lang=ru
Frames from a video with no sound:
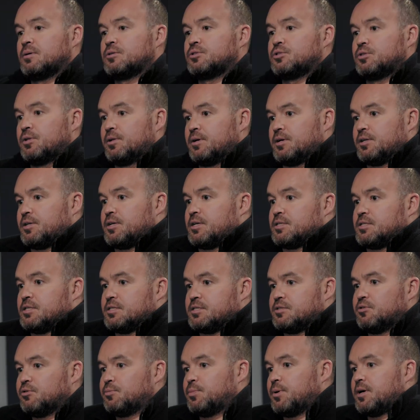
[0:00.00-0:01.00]
Человек
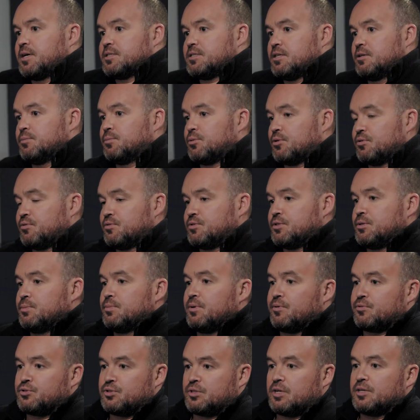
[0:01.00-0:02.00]
отказался дать показания против
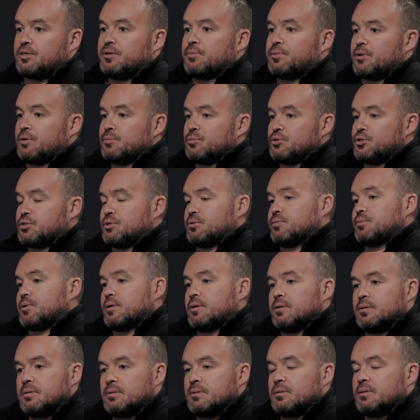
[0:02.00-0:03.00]
себя. Какие преимущества-то?
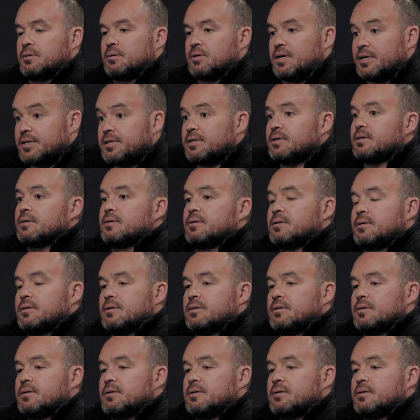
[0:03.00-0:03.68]
Какие?